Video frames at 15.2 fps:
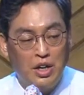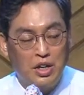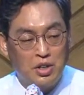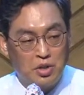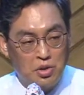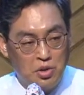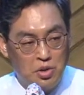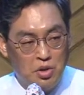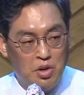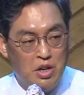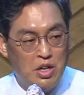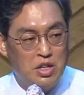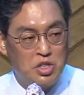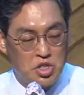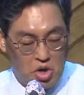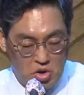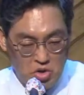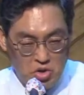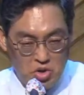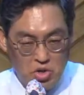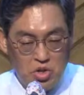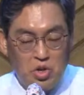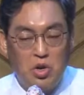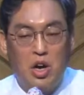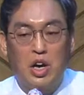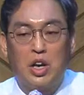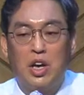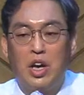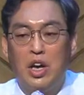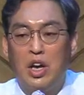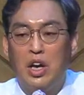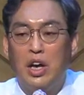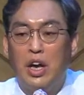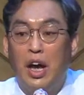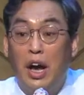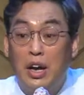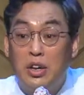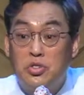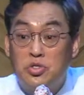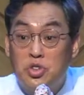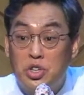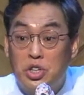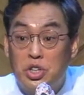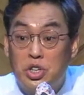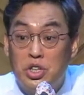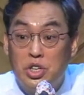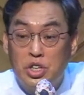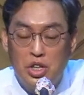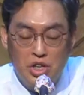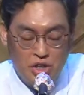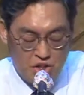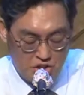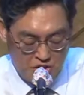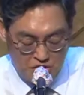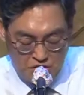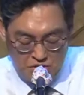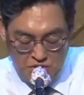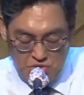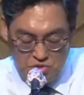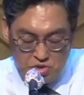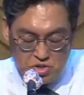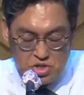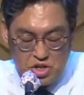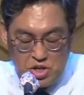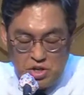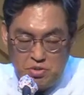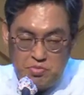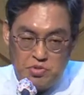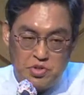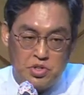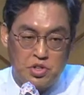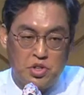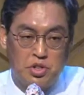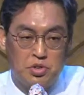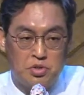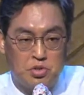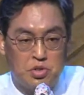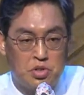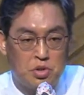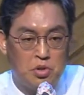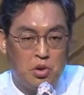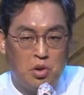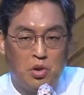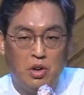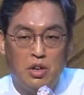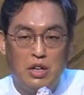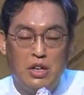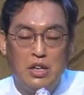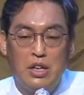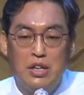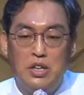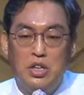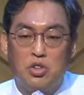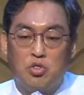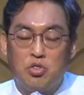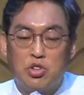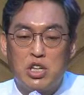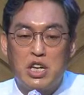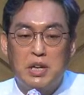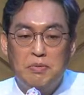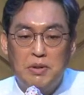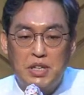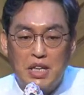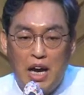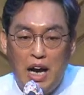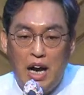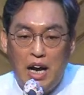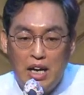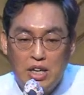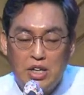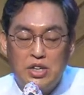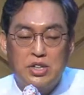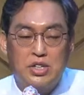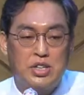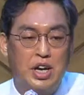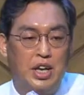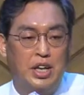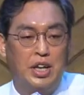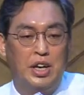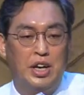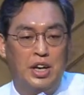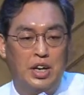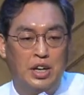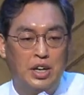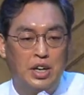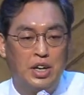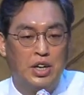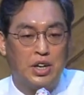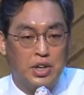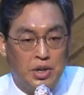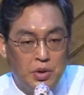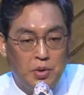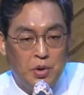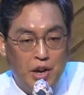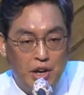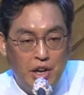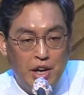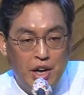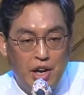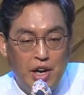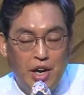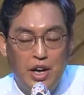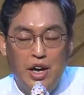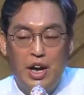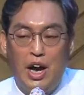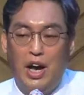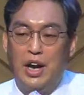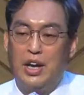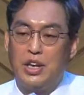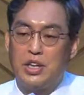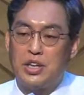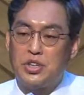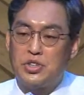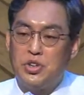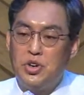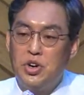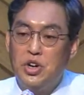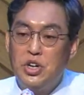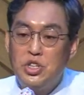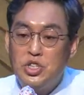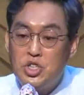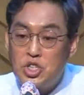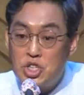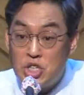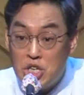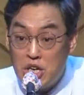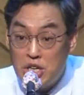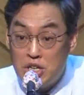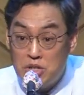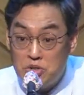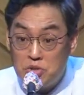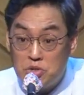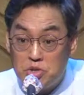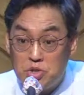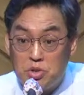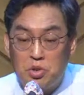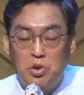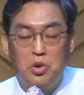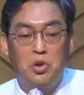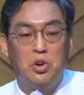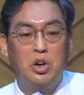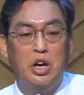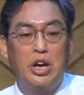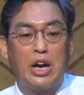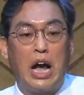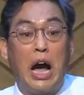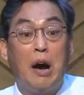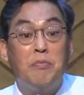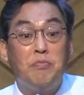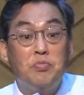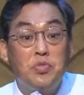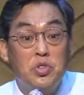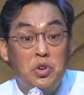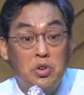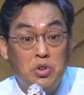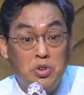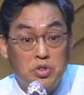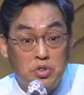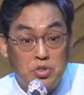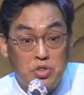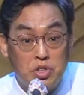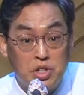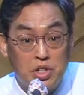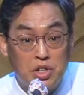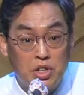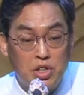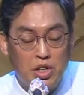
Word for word: 또 정교하게 할 수 있는 그런 동역자를 붙여 주시고 이 두 사람이 다 한 것이 아니라 그 외에 하나님께서 지혜를 주시고 감동을 주신